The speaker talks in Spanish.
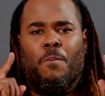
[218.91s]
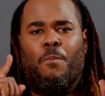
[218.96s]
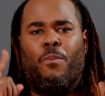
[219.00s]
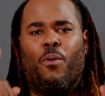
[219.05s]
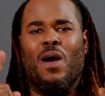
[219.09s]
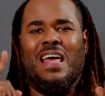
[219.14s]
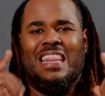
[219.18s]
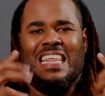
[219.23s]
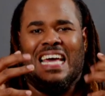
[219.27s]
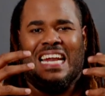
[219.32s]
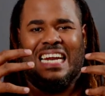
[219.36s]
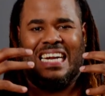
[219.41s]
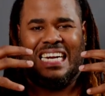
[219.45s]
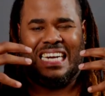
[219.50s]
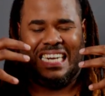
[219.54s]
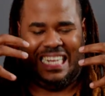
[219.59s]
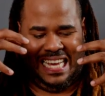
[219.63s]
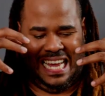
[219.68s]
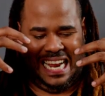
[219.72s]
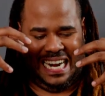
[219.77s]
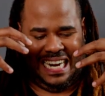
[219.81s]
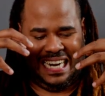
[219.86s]
puede
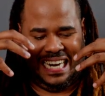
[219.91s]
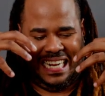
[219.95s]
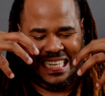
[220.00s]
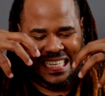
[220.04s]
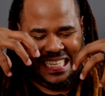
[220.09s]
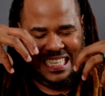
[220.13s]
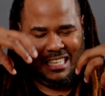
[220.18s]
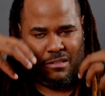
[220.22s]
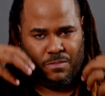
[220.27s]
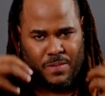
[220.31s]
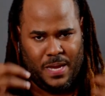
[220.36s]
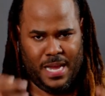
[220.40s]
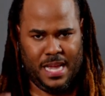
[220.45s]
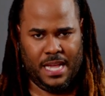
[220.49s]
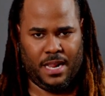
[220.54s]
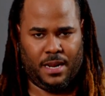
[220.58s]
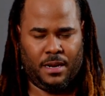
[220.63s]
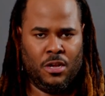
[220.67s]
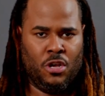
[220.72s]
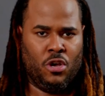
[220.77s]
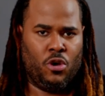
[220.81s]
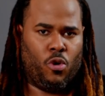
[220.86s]
eh,
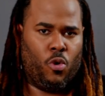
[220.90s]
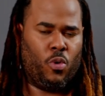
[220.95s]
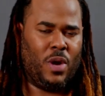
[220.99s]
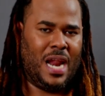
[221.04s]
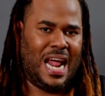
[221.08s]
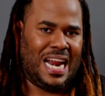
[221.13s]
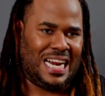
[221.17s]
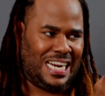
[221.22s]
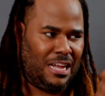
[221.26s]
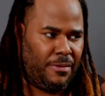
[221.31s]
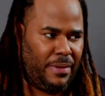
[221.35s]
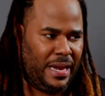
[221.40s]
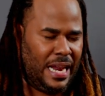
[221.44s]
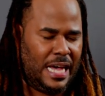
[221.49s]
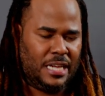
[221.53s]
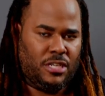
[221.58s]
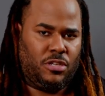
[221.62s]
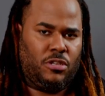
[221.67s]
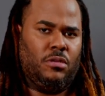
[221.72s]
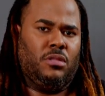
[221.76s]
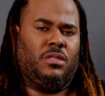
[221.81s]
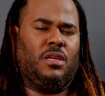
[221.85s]
recibir una
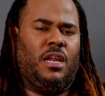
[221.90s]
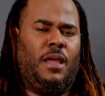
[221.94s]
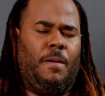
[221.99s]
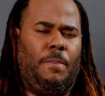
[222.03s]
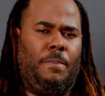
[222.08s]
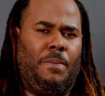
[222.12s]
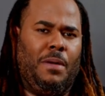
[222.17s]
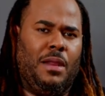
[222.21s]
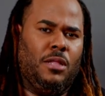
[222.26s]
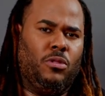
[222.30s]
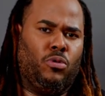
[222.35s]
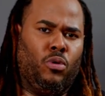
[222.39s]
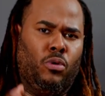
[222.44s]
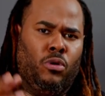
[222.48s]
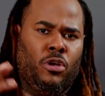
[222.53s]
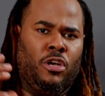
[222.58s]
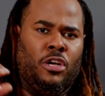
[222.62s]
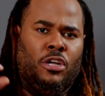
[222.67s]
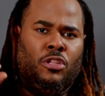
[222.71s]
revelación del Espíritu,